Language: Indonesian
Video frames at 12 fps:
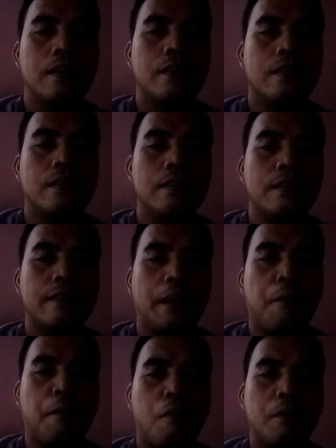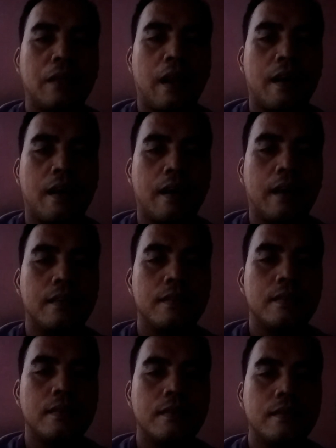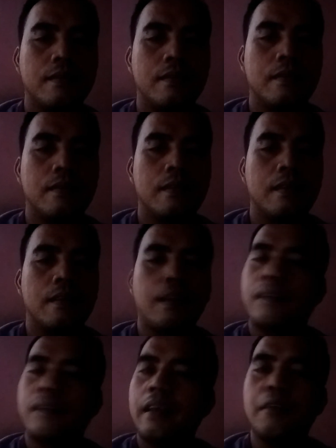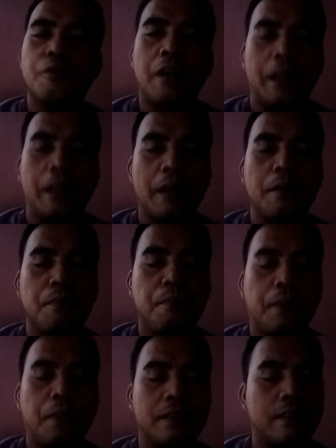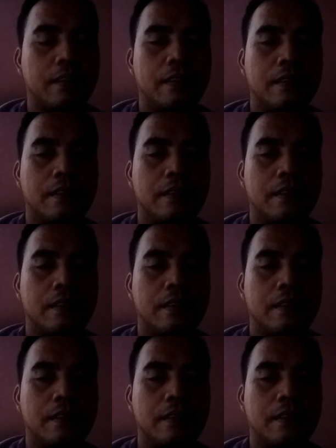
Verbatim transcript: di sini saya mau menerangkan dan saya juga yakin pasti